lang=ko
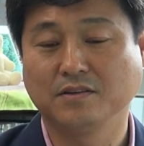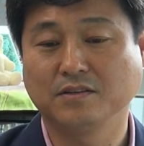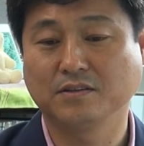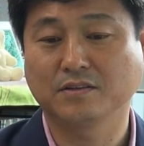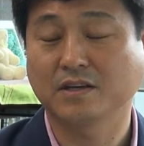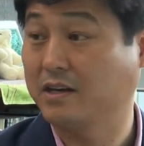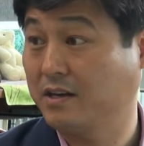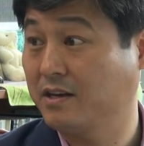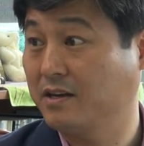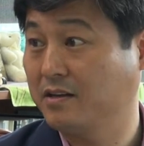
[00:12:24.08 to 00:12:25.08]

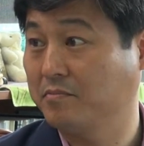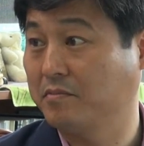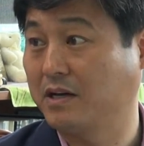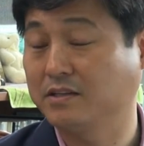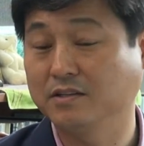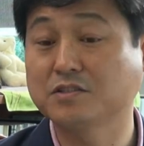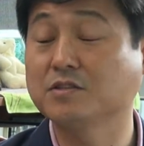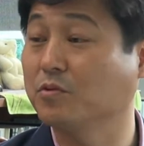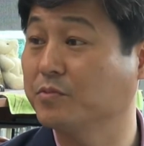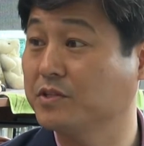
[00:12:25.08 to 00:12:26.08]
이렇게 많은
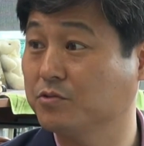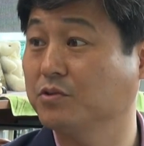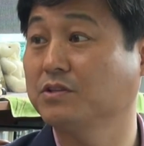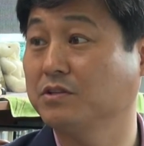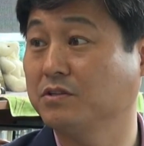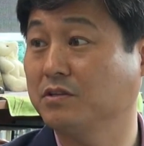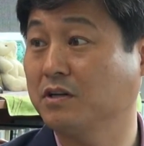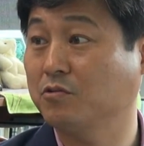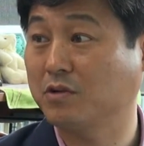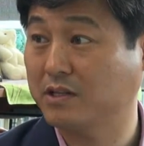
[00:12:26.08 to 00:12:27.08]
어찌 보면 직원들하고
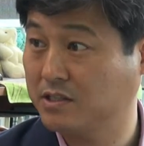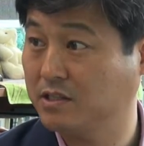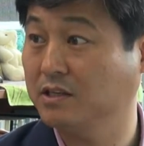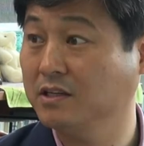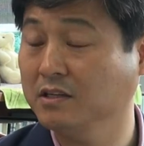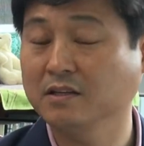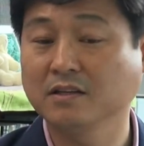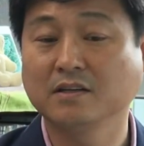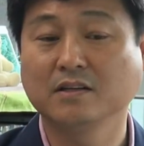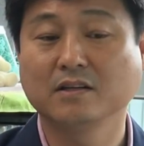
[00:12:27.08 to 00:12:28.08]
같이
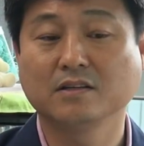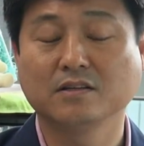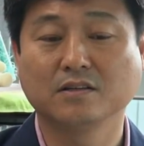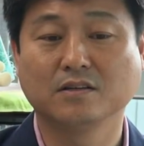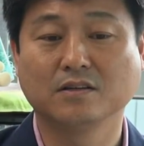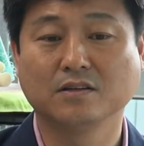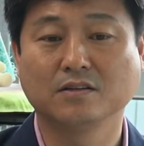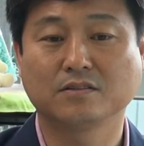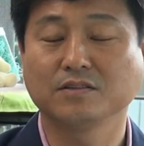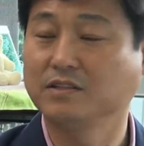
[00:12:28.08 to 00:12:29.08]

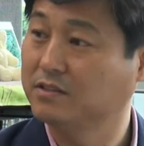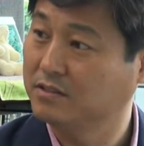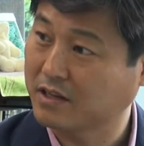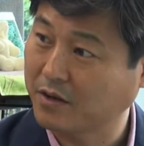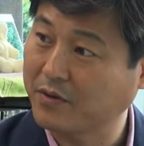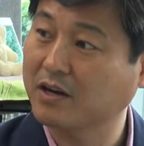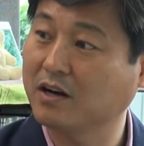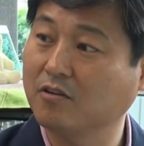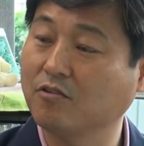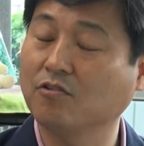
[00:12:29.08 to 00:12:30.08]
어떤 일을
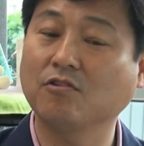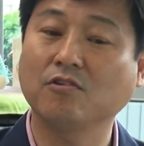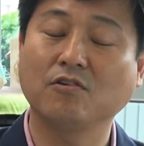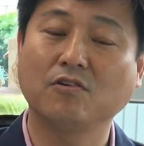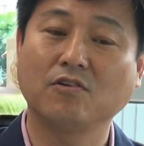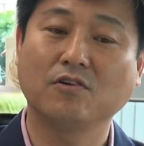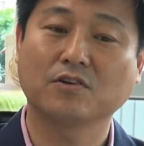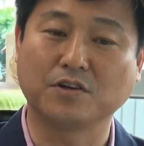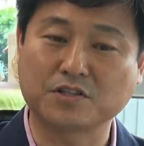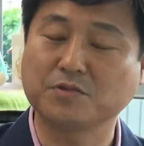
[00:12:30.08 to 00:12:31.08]
계획하고
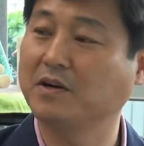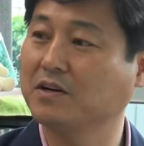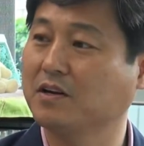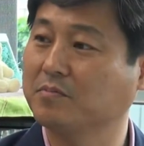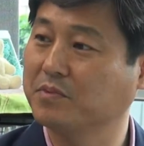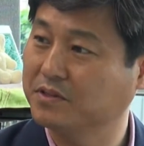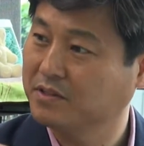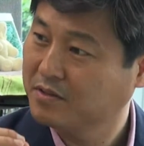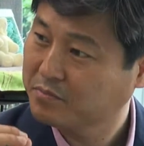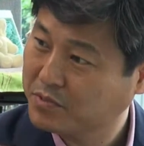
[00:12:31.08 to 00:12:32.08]
결심한 걸
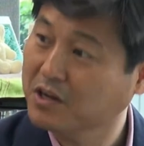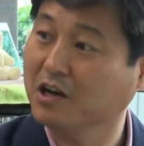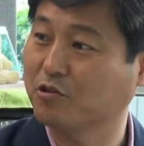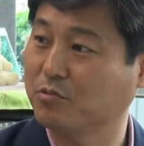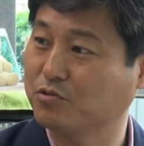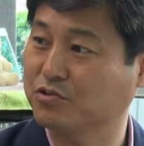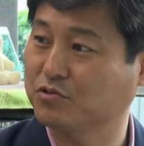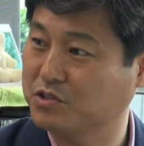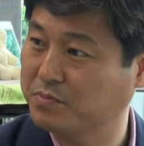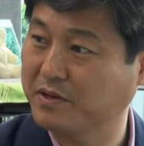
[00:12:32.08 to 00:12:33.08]
한번 평가도 해볼 수
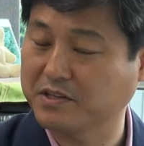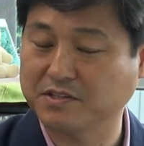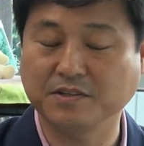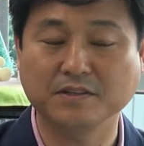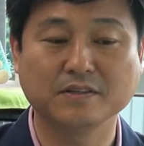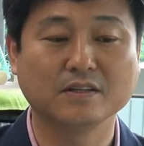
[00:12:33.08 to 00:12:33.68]
있고 집행해서